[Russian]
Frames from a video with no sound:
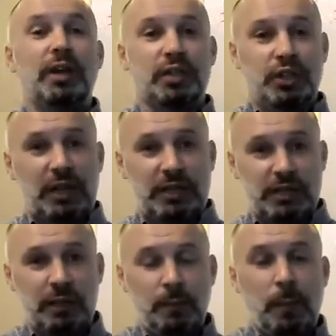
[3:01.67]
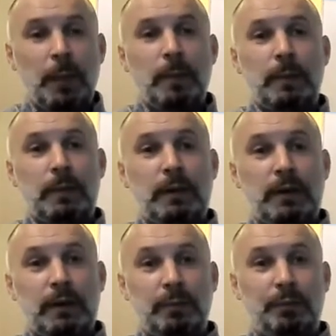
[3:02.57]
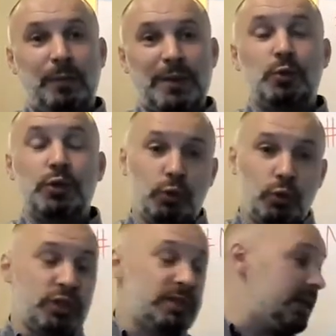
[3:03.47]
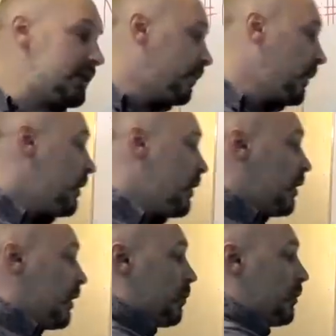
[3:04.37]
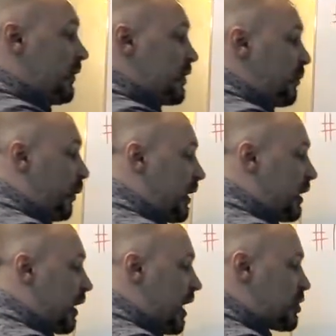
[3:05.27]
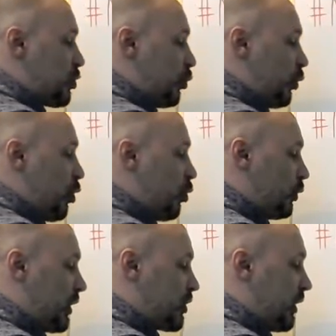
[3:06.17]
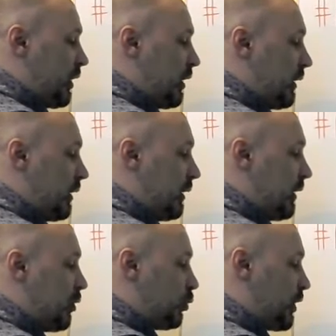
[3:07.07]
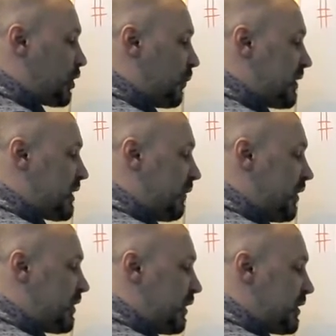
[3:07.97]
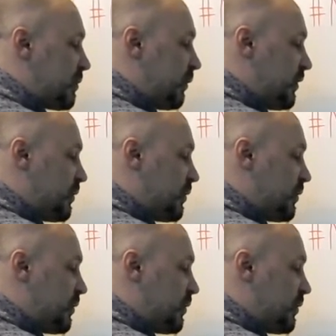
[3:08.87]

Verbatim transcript: и каждый родитель, а, по сути, должен знать. Мы видим прекрасную у нашей, а, у нашей представительницы, мы